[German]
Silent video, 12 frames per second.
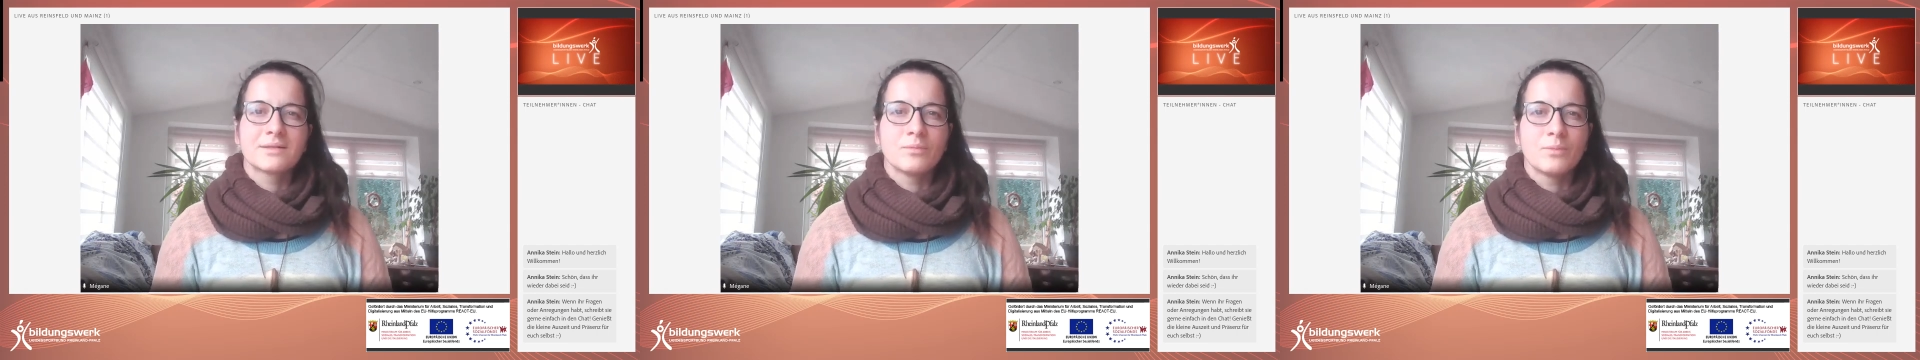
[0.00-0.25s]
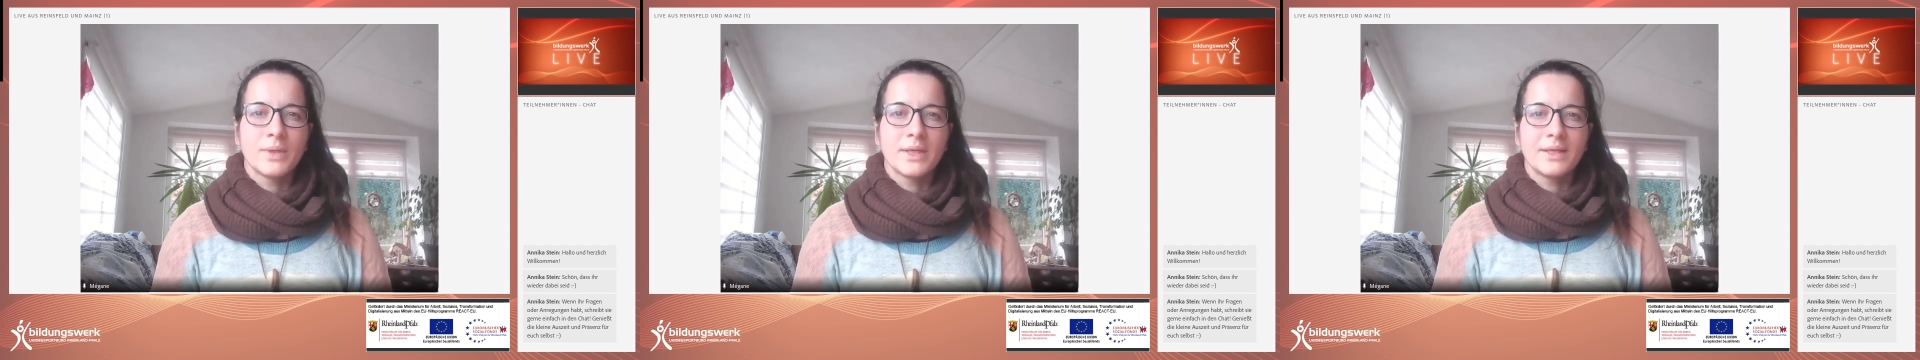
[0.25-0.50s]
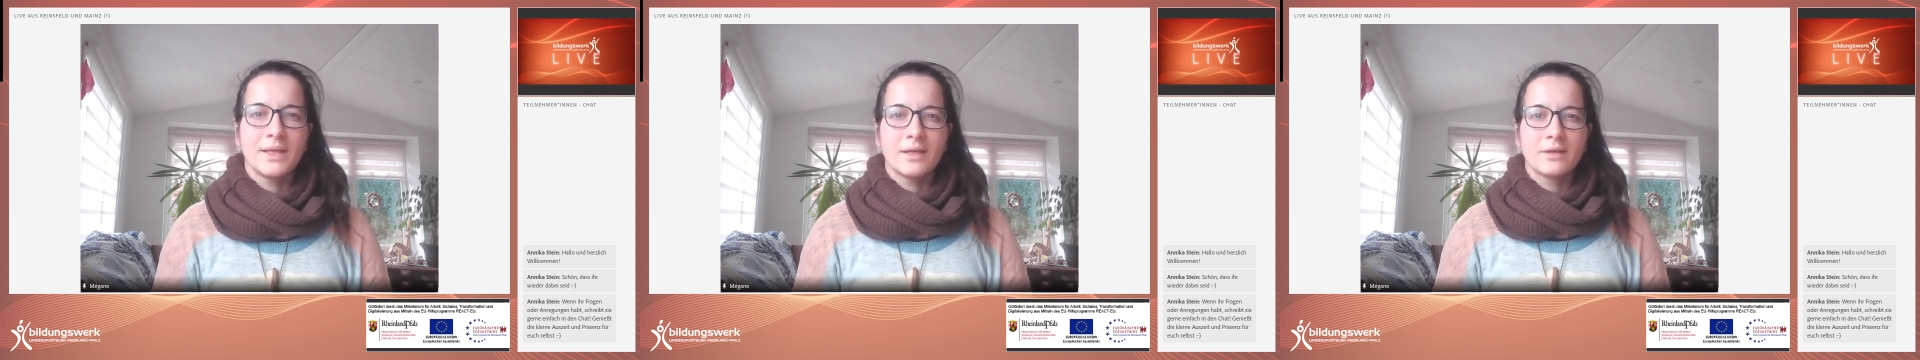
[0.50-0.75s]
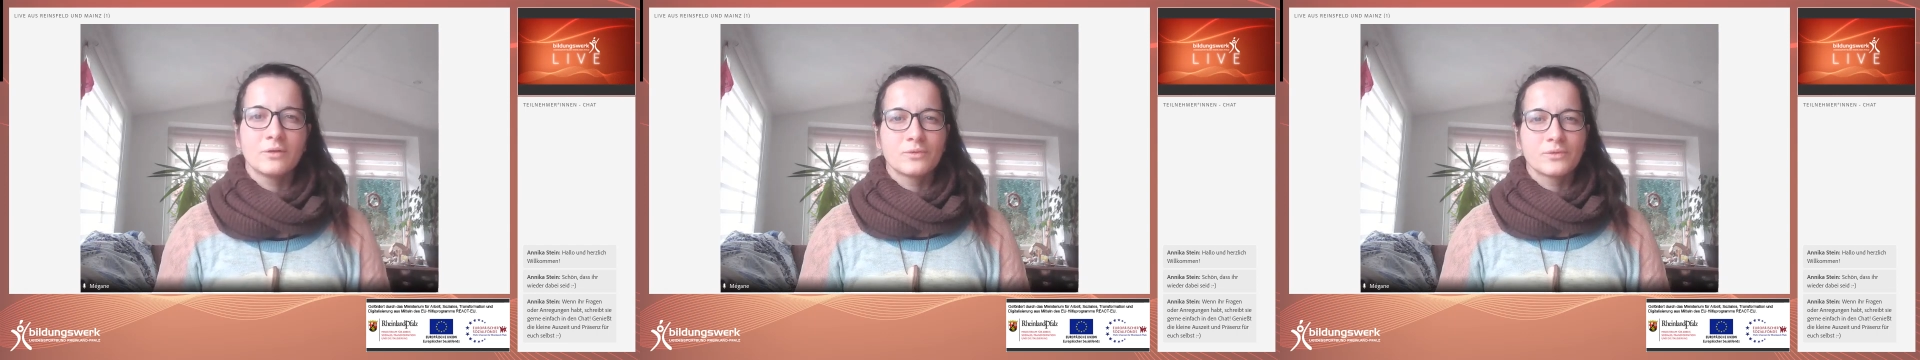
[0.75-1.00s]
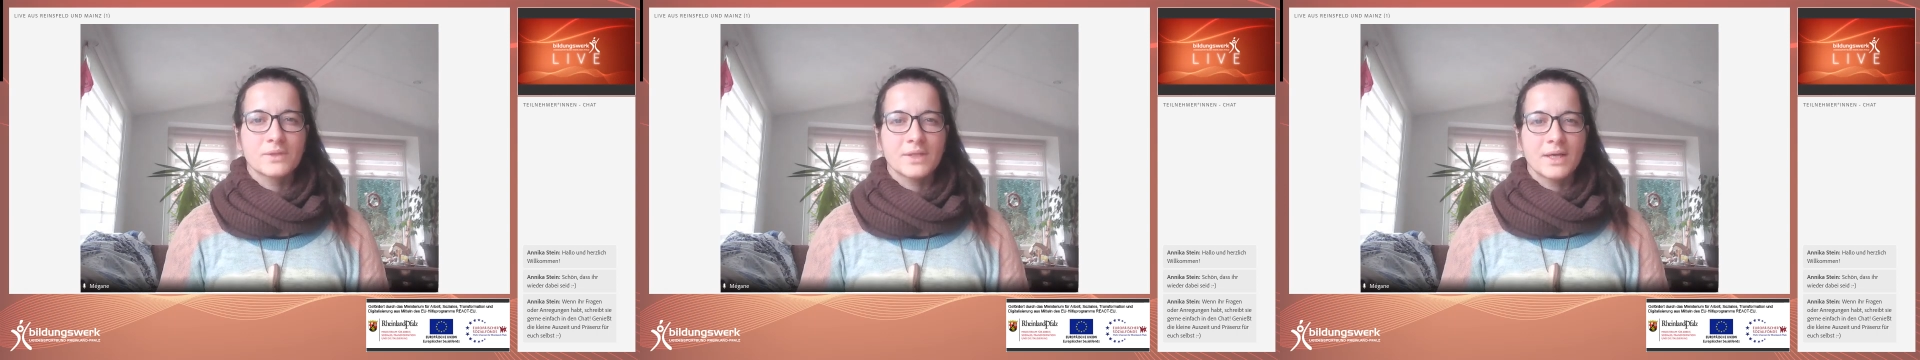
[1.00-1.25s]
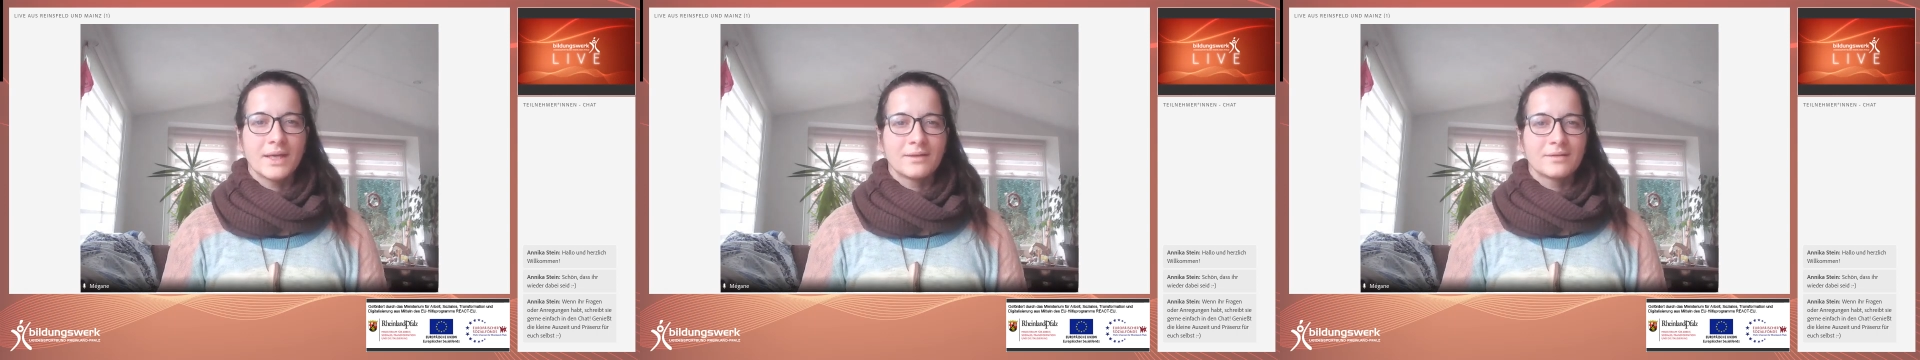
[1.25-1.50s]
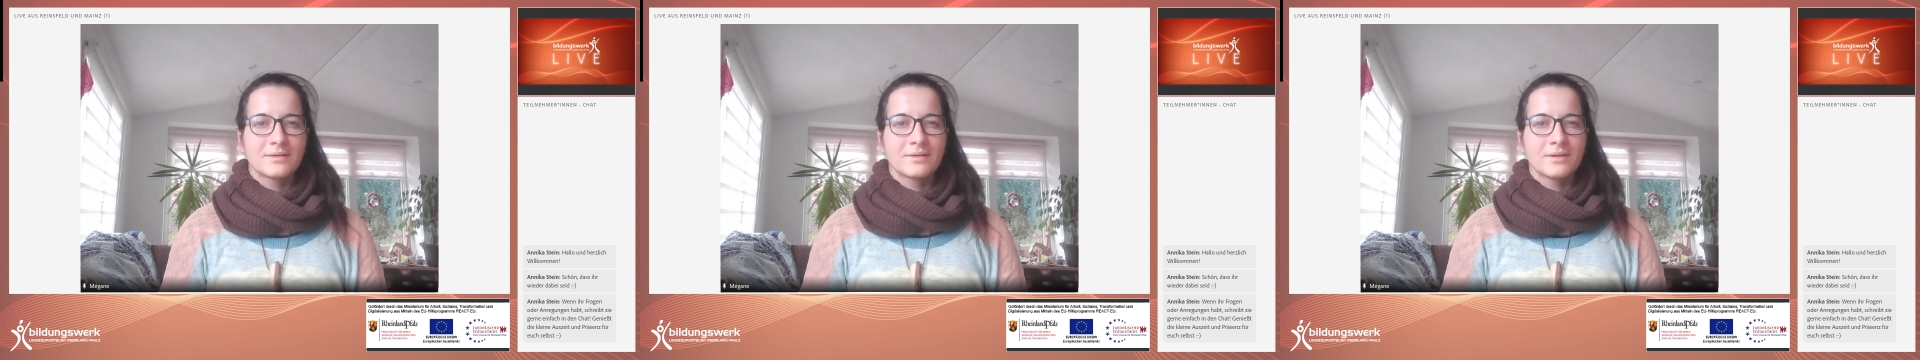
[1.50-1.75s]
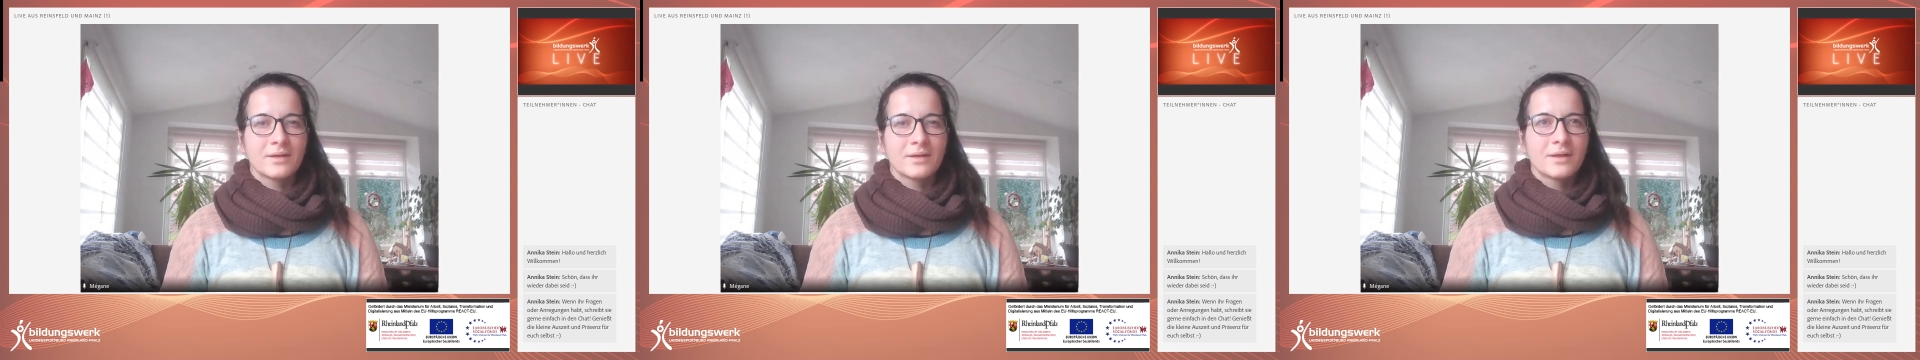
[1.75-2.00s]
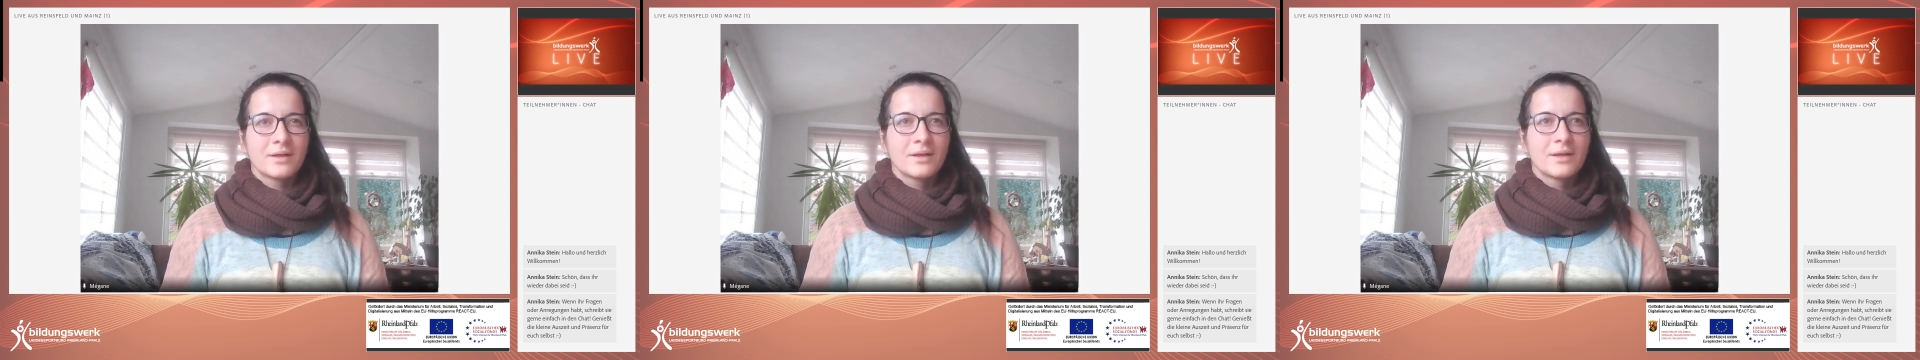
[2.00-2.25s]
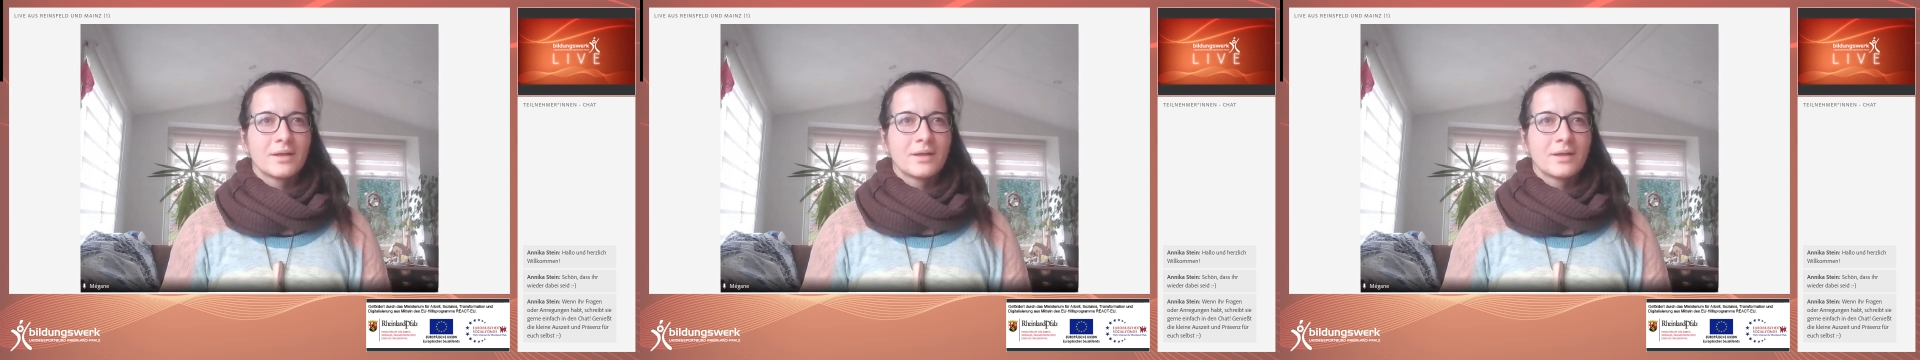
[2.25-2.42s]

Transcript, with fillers: der nächsten Begegnung seid,